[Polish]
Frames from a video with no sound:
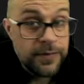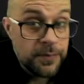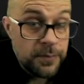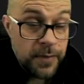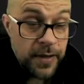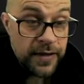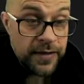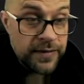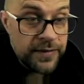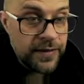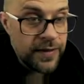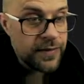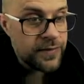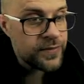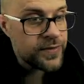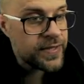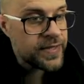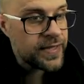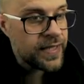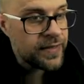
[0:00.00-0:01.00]
back ten
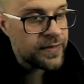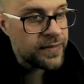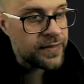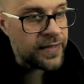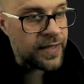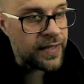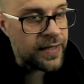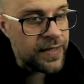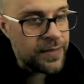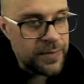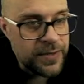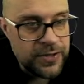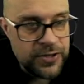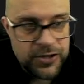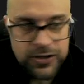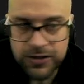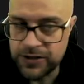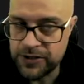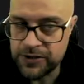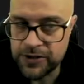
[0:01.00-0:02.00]
ostatni element,
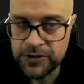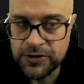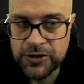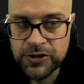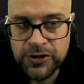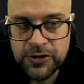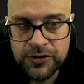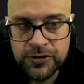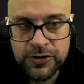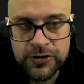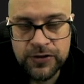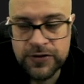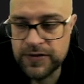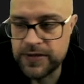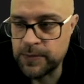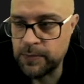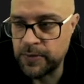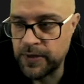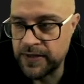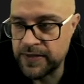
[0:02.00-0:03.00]
czyli te
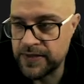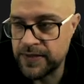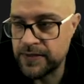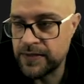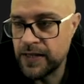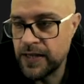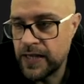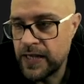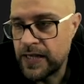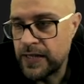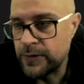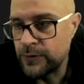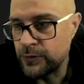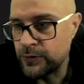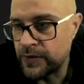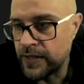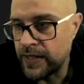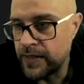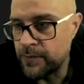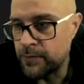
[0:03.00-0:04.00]
3500.
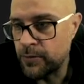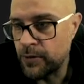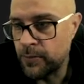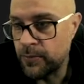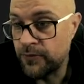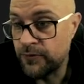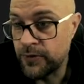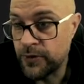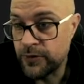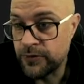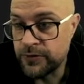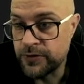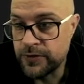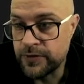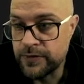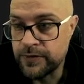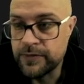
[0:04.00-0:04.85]
Tutaj pop front,